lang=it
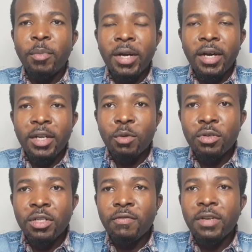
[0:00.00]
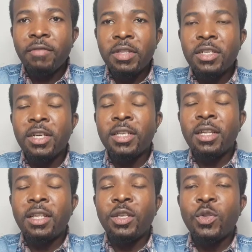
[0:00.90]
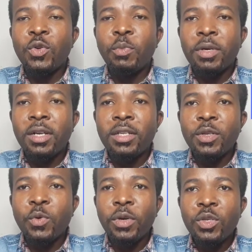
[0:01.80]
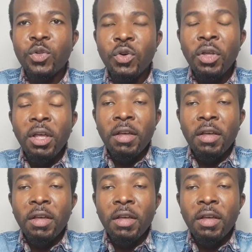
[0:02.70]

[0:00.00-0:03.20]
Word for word: magari alcuni di voi avete già sentito parlare di questo,